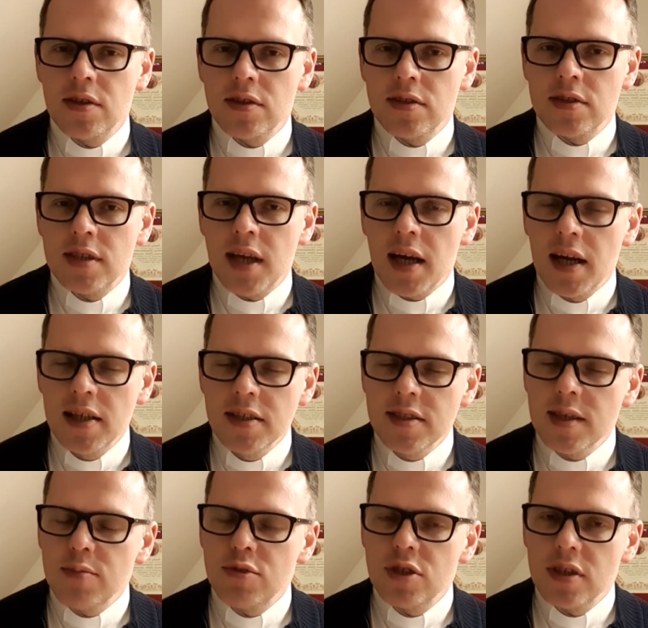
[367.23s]

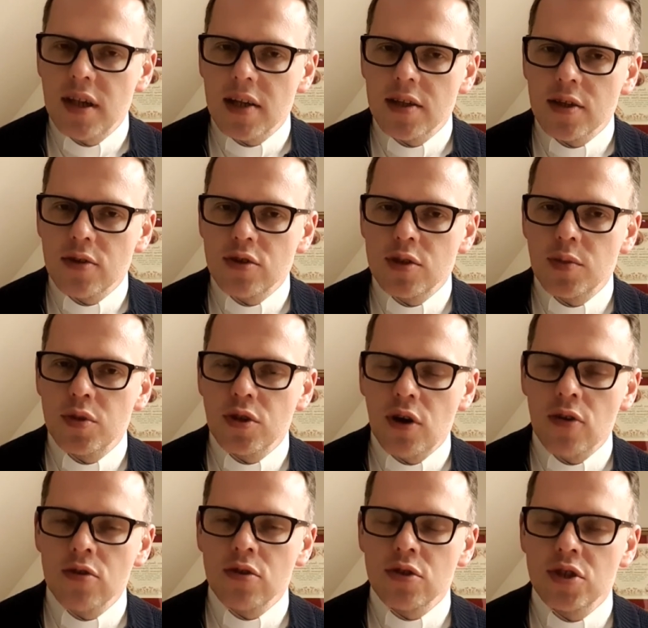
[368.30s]
zachęcam Cię dlatego, żebyś
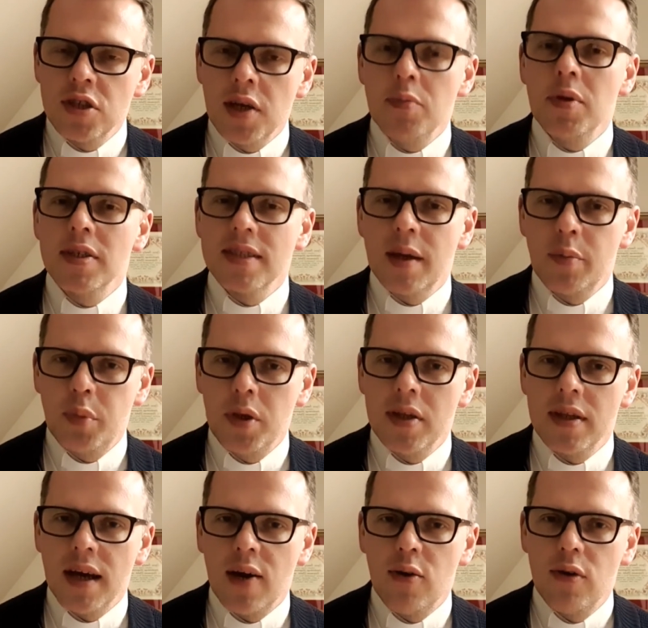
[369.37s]
o to siebie
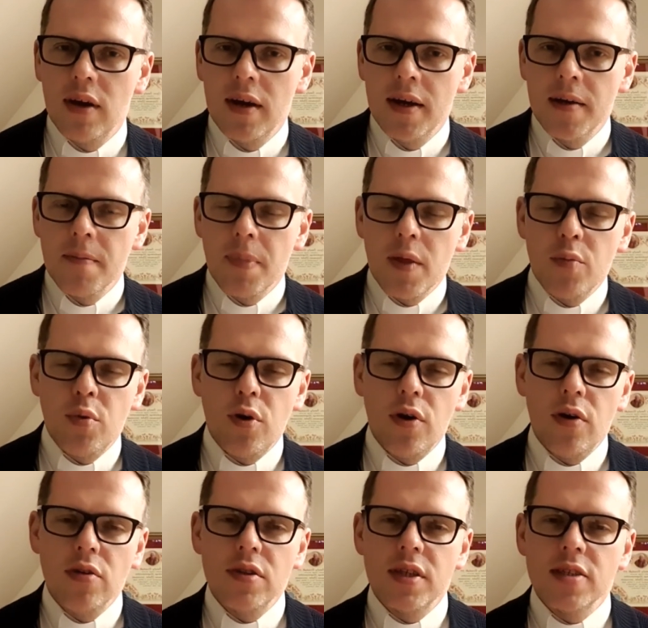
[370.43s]
zapytał,
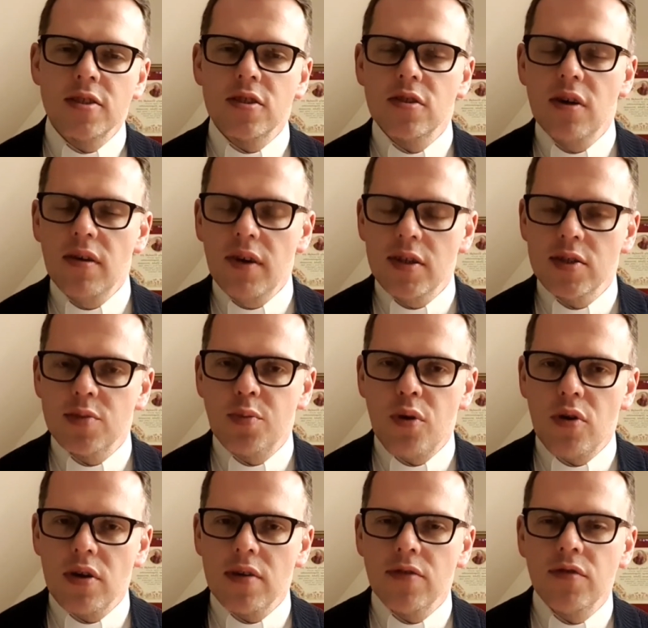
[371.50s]
bo decydować z
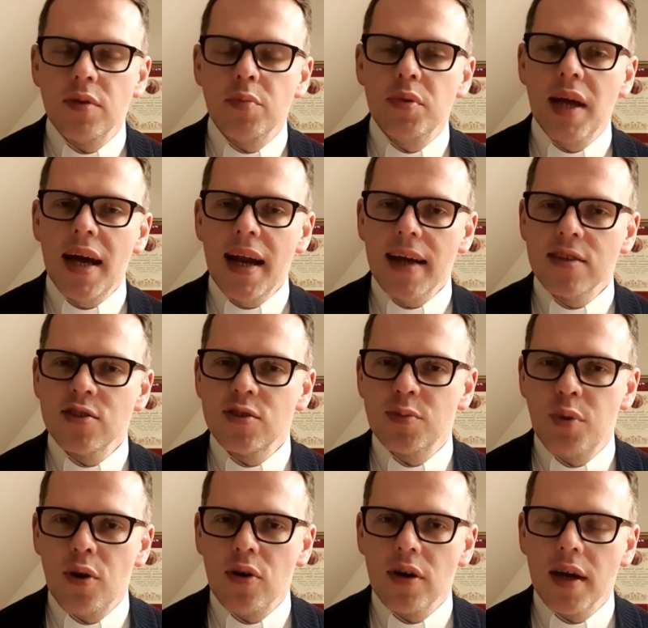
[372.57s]
Bogiem, wybierać z
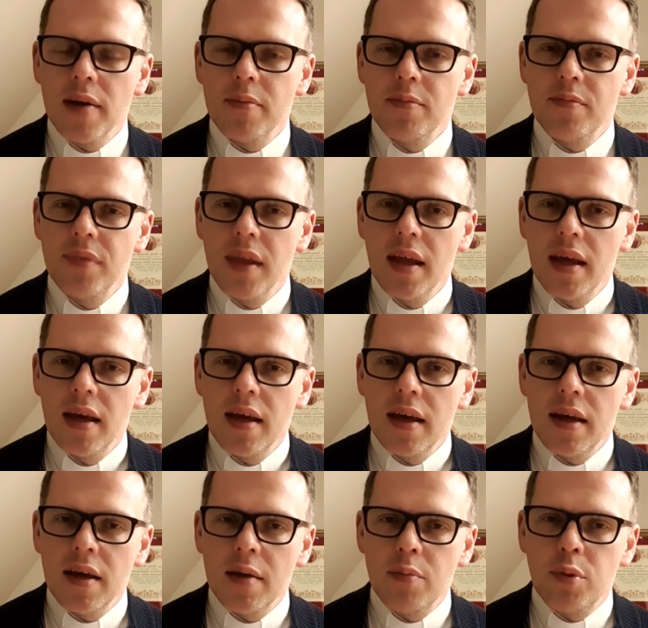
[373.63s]
Bogiem,
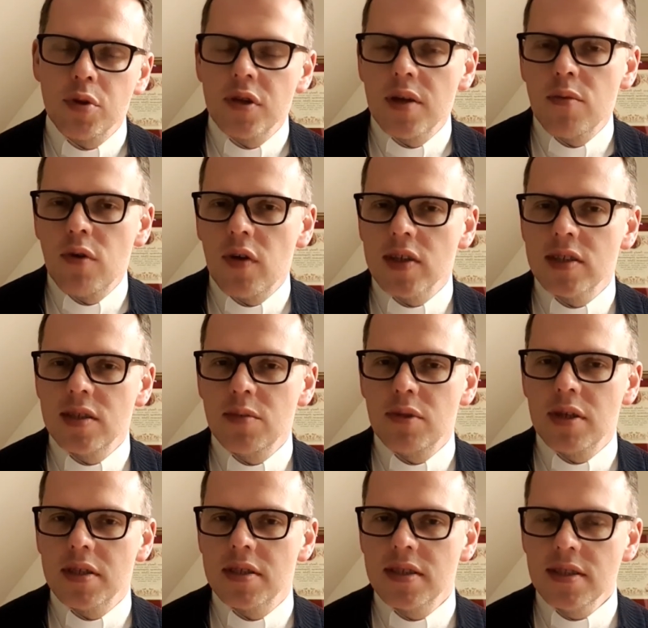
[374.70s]
e, podejmować z Nim
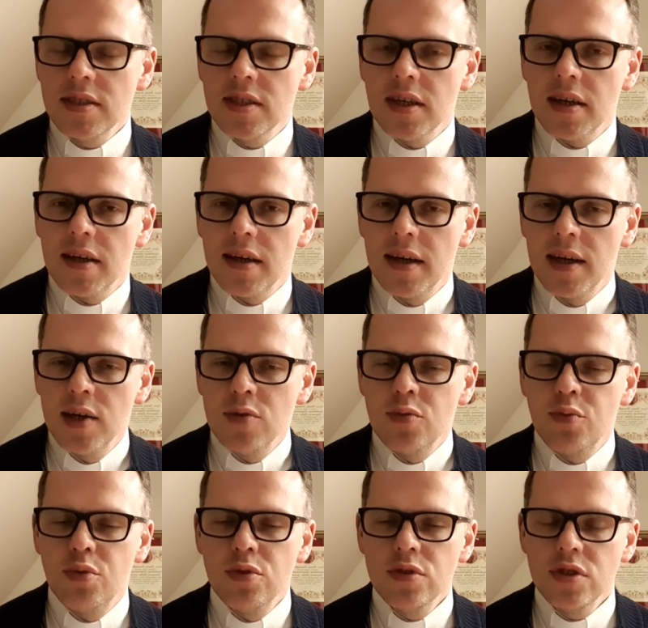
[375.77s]
decyzje,
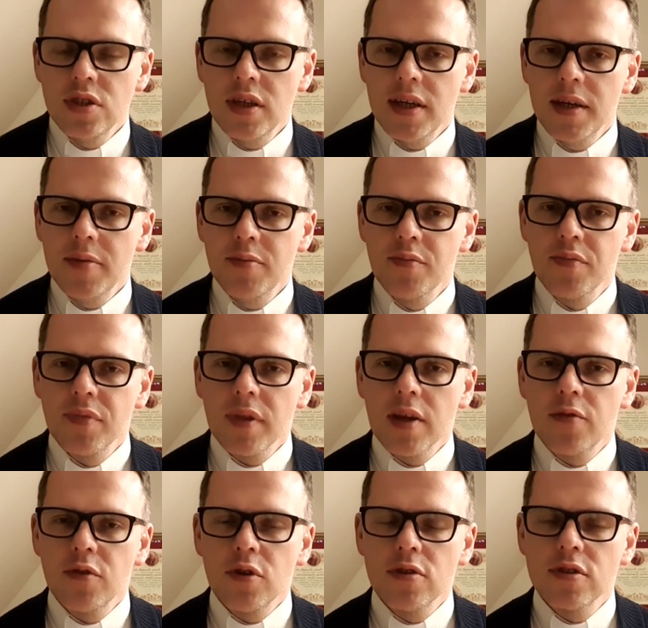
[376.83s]
później
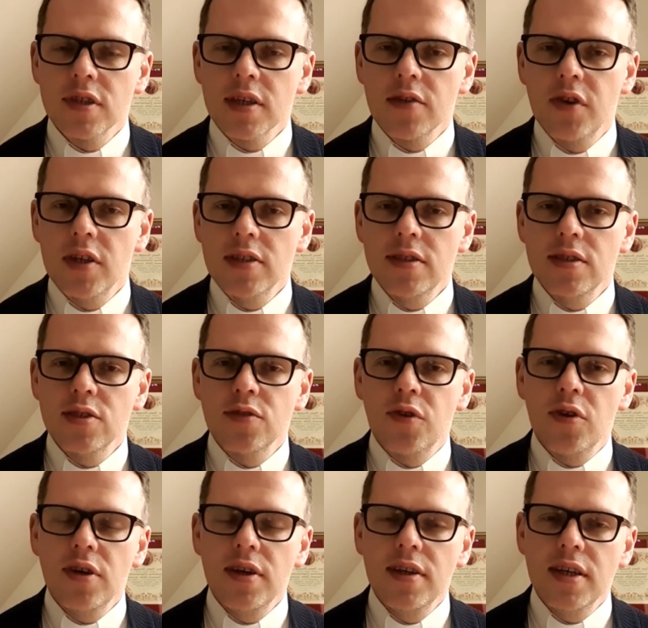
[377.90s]
w konsekwencji
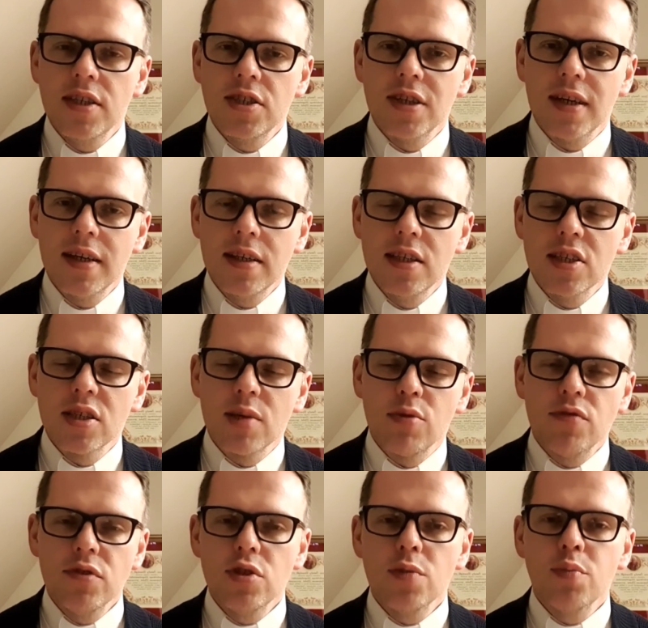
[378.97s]
swojej niesie
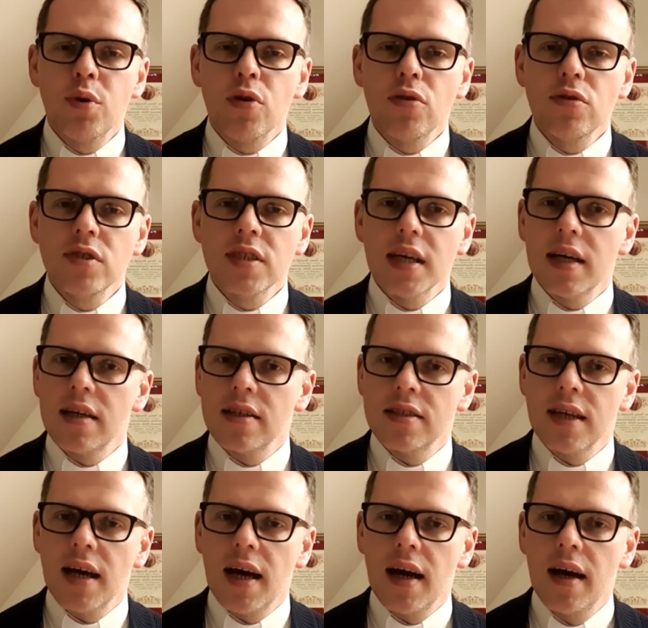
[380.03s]
niesamowity pokój
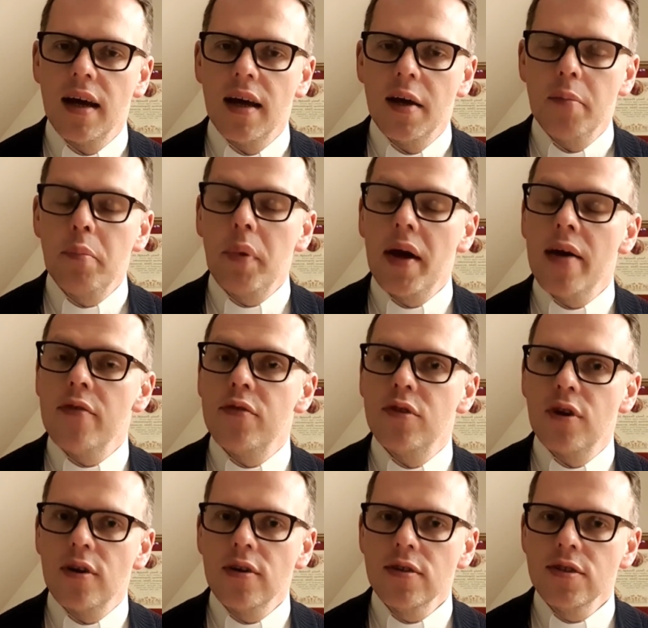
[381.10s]
serca,
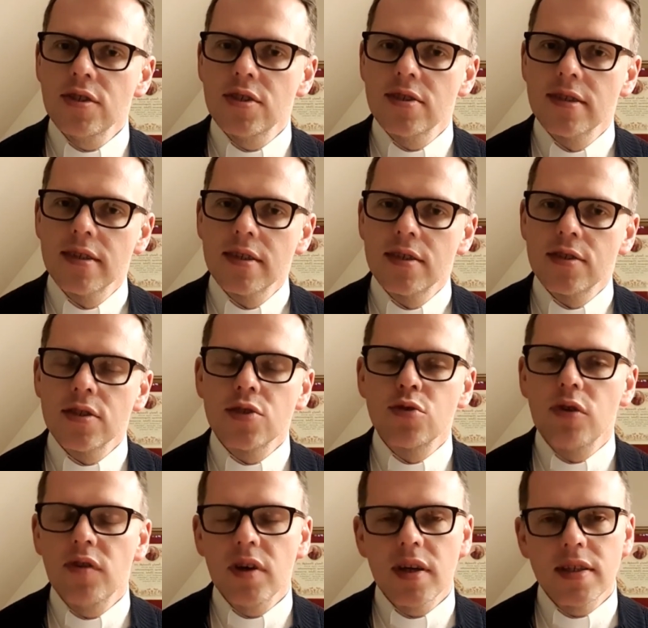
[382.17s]
pewność, że
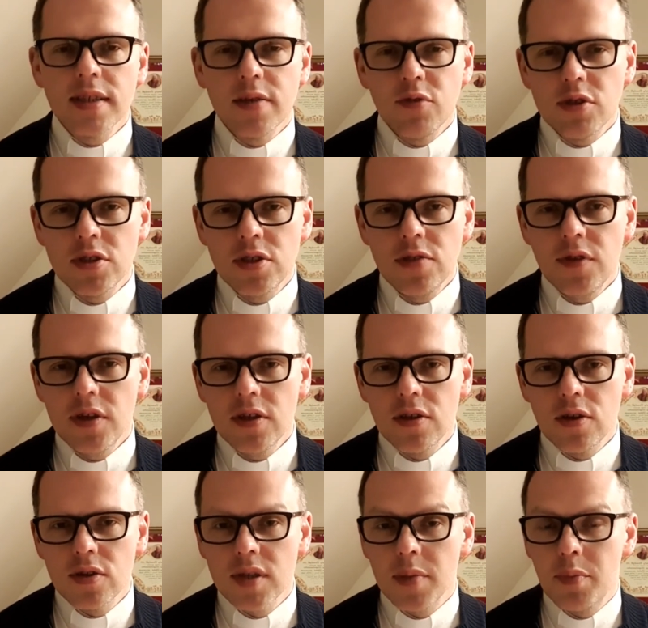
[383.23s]
człowiek jest na właściwej
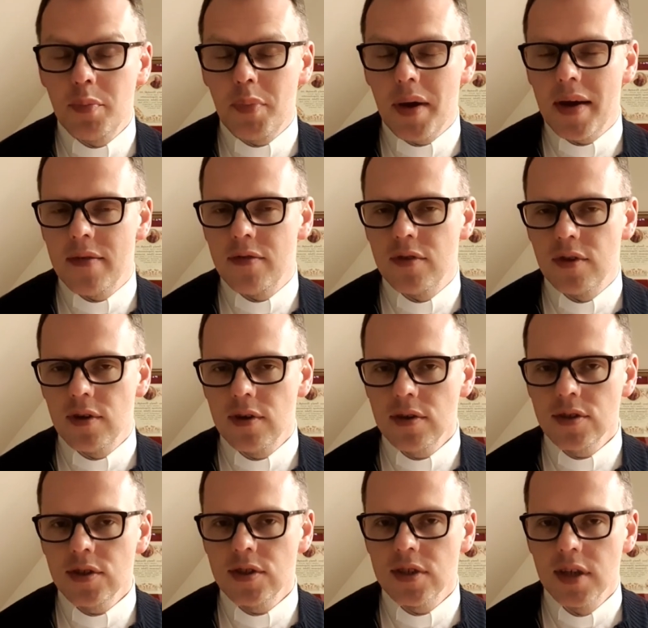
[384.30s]
drodze,
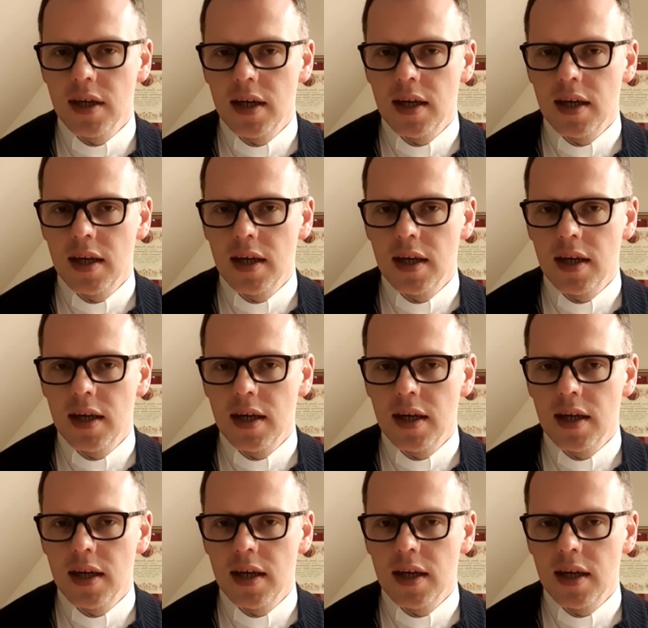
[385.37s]
pewność,